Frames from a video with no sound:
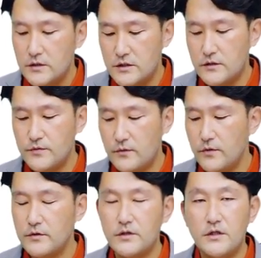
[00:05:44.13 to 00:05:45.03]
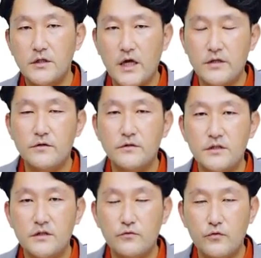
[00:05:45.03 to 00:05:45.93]
지금 설명드린
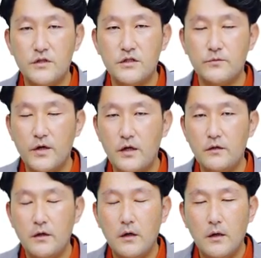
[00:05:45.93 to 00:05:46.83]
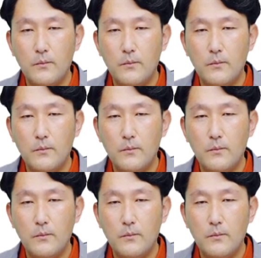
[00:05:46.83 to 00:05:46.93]
개정식도 있지만